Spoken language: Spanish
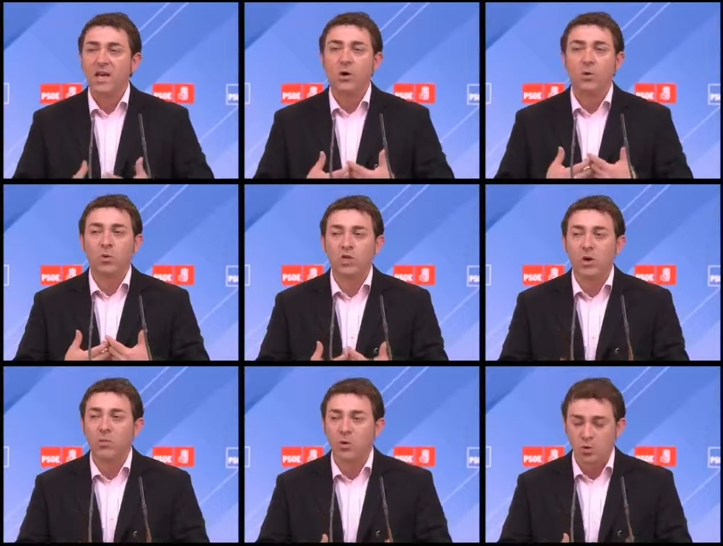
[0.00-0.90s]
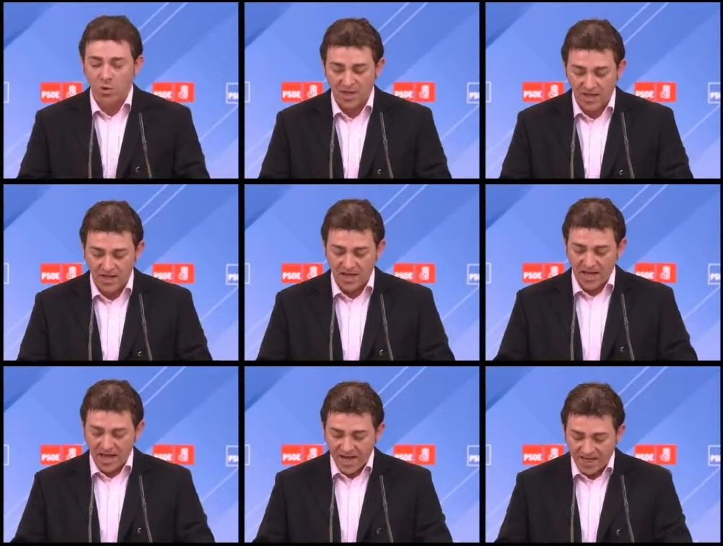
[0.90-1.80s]
y como tal
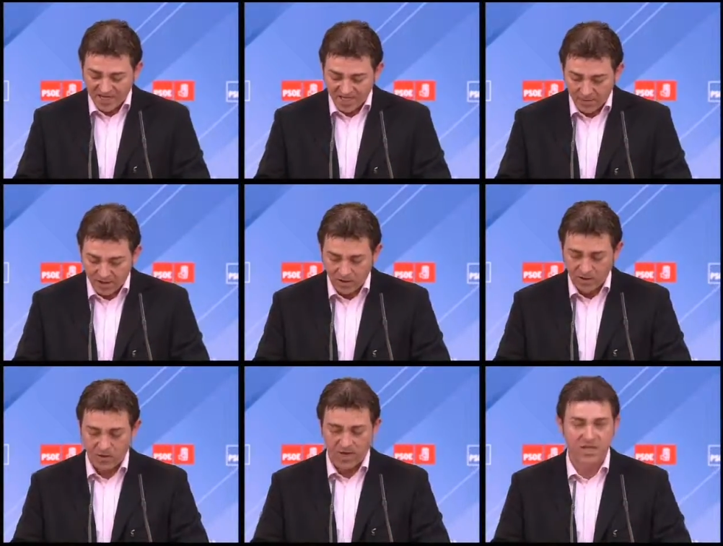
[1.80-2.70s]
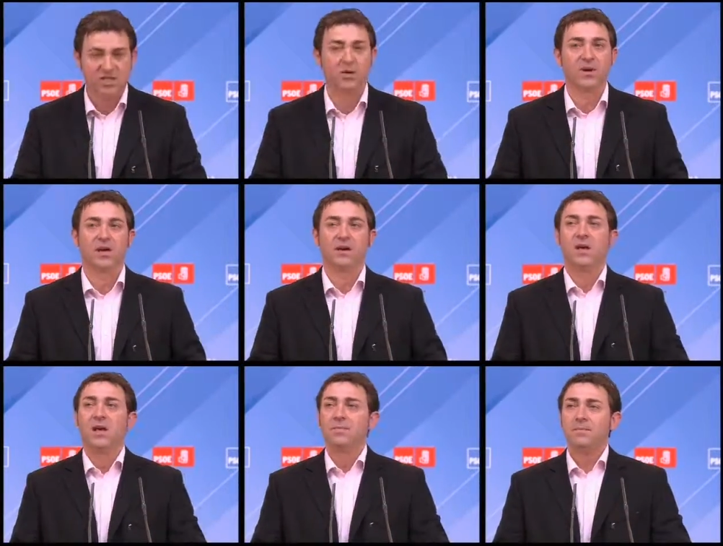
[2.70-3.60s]
oportunidad hay que saberlo gestionar.
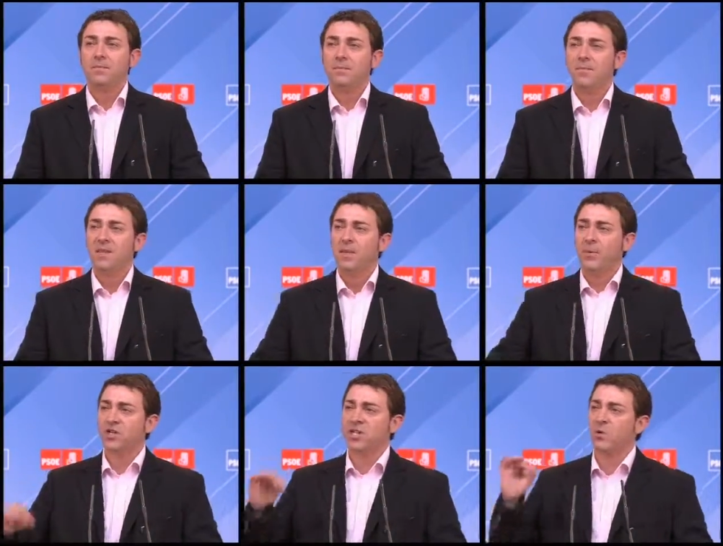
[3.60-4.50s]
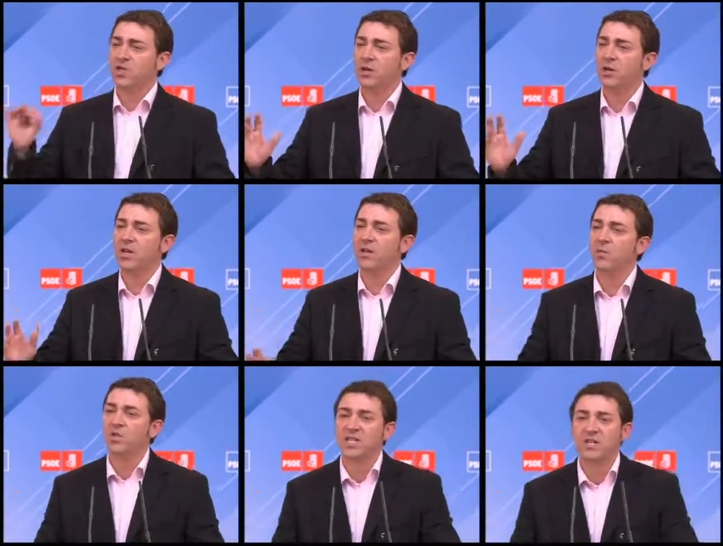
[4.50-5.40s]
Pero estamos acordando
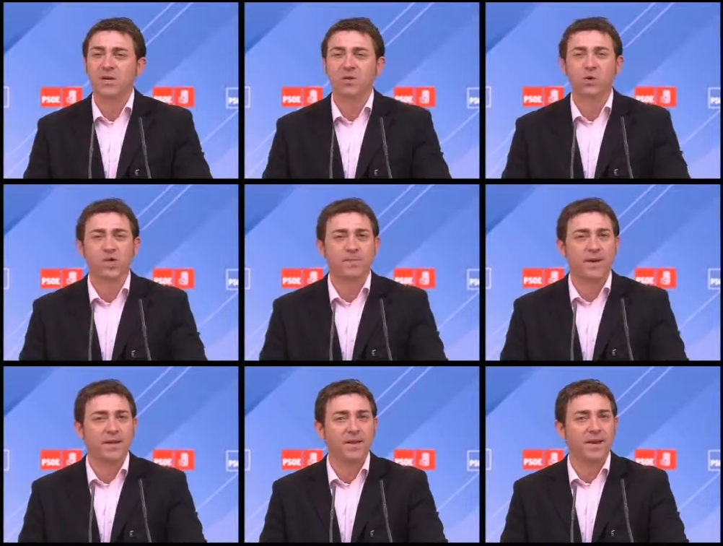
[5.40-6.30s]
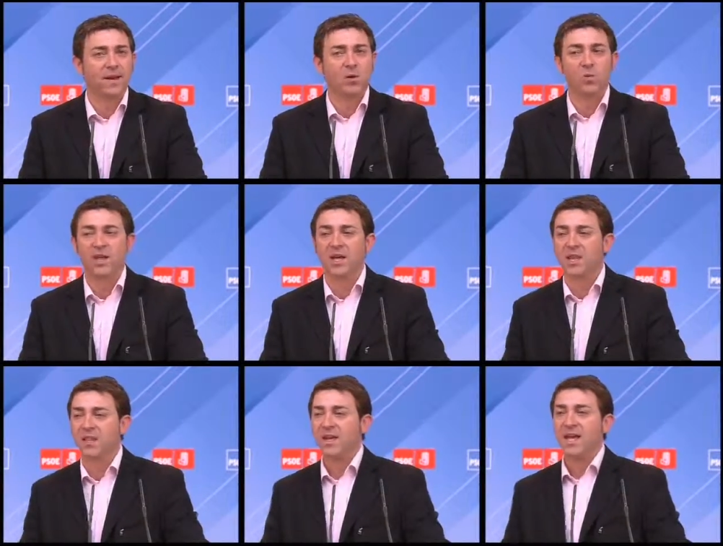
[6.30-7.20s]
muchísimas cosas para darle a la
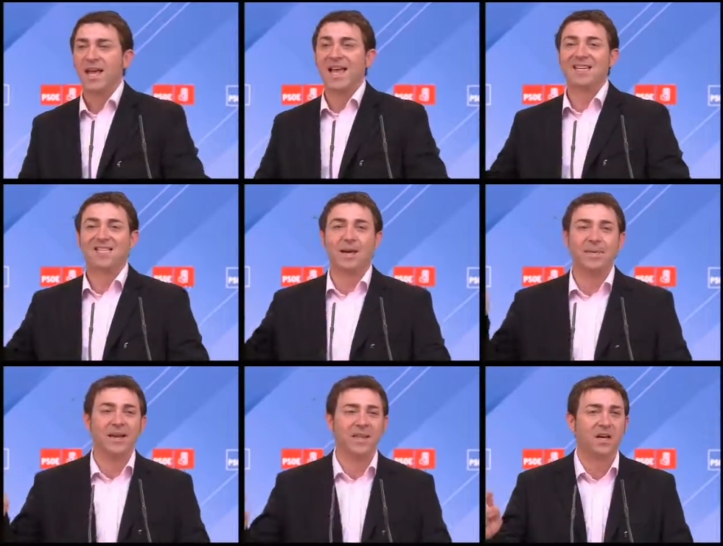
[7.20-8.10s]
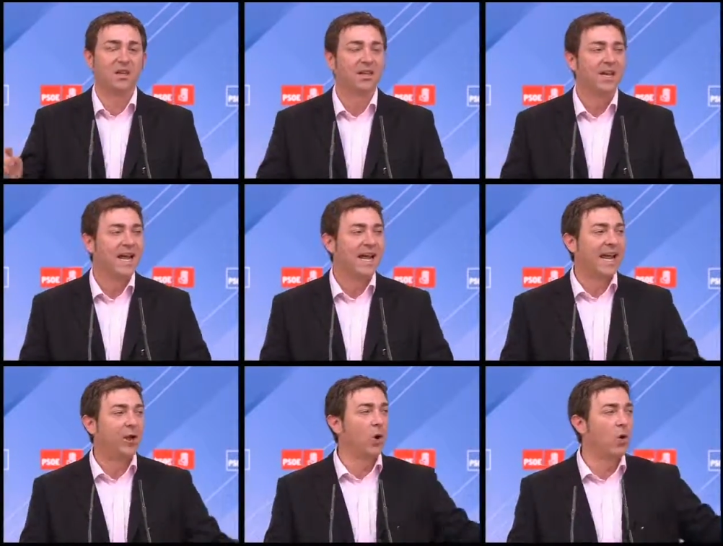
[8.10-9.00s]
comunidad estabilidad,
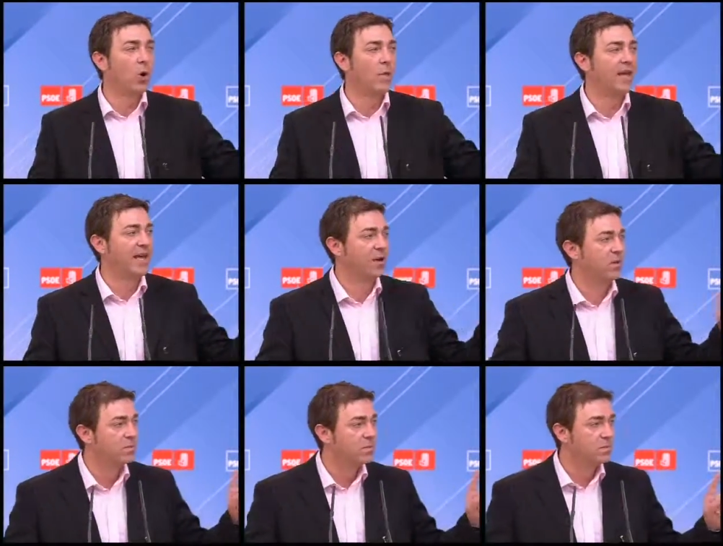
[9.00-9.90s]
que no a un gobierno,